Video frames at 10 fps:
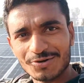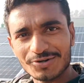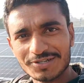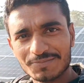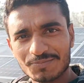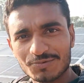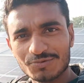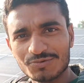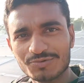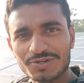और ये
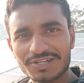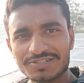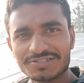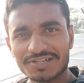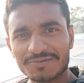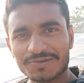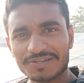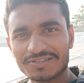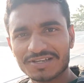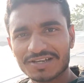पूरा सेटअप
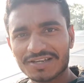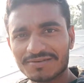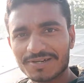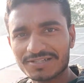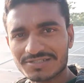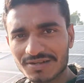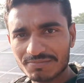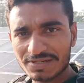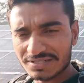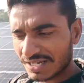कर दिया गया है भाई
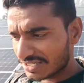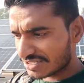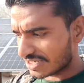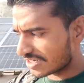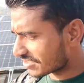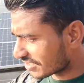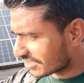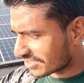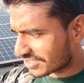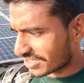साहब बस आज कनेक्शन
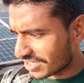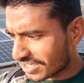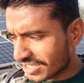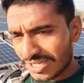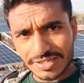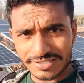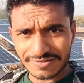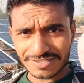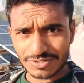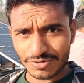नीचे नीचे
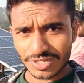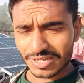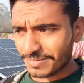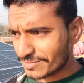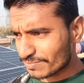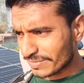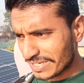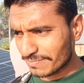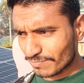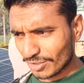वैसे हो गया बस
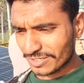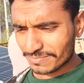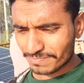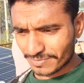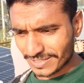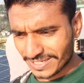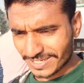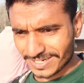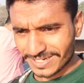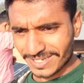मेन पॉइंट फिटिंग
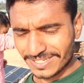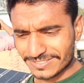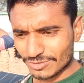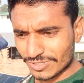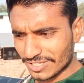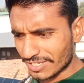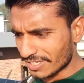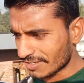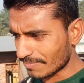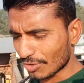करना है जो कि
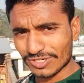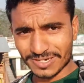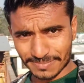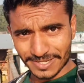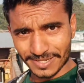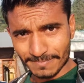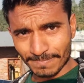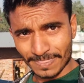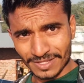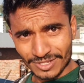मोटर में है
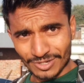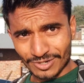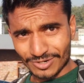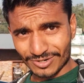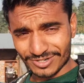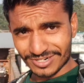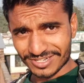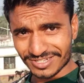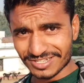और